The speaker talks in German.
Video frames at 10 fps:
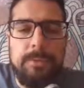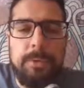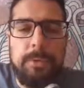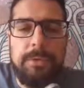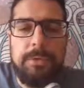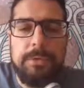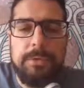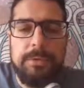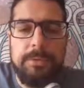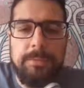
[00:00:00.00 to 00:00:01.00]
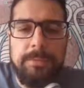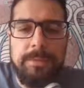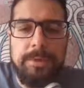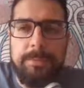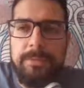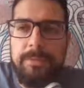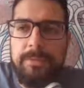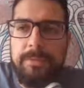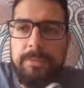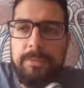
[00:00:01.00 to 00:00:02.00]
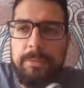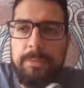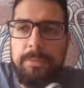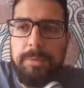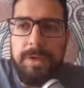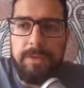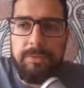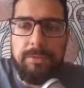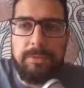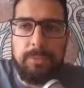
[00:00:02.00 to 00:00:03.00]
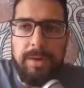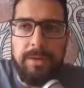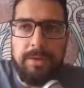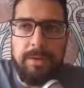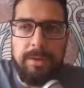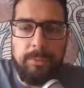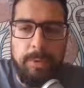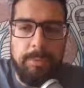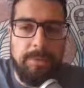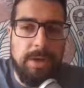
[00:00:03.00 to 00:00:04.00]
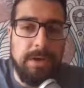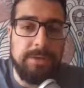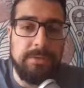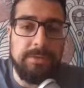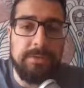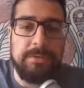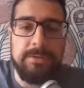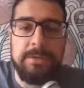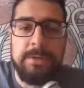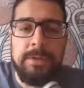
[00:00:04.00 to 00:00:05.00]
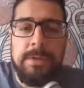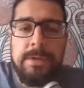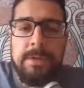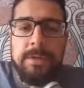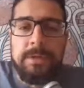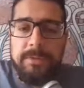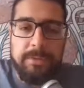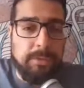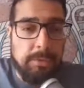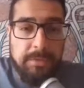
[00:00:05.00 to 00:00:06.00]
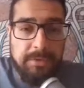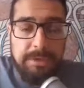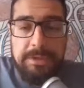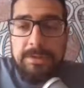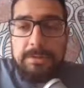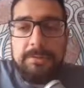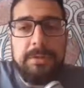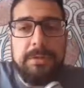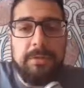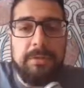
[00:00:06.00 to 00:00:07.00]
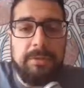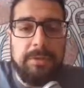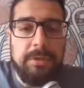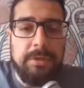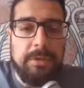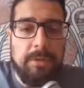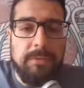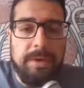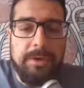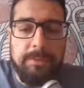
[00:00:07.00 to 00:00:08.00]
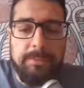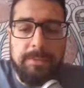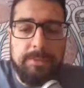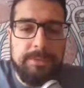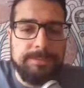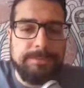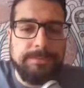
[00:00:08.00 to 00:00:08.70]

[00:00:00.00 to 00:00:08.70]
Und ich habe das Modul Playlist Drag and Drop aktiviert. Ich werde das auch nochmal verlinken, wenn ihr das jetzt nicht auf Anhieb findet.